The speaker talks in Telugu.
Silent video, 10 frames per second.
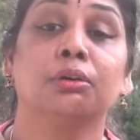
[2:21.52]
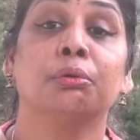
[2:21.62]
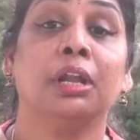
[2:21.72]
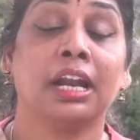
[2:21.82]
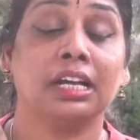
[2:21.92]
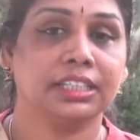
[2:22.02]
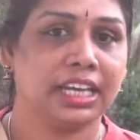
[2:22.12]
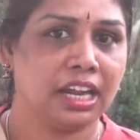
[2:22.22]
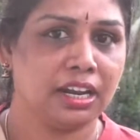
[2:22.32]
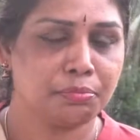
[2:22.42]
కుల
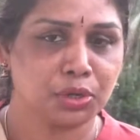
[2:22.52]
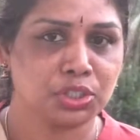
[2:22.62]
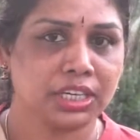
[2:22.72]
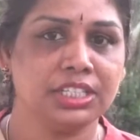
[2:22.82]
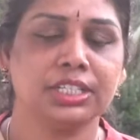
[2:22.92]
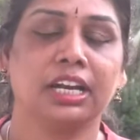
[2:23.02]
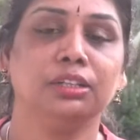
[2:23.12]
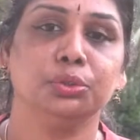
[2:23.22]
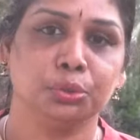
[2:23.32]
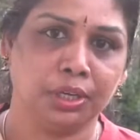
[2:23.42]
రాజకీయాలను
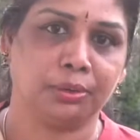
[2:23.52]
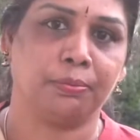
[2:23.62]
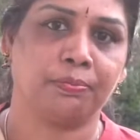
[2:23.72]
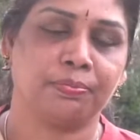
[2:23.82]
ప్రోత్సహించాలని చూడరు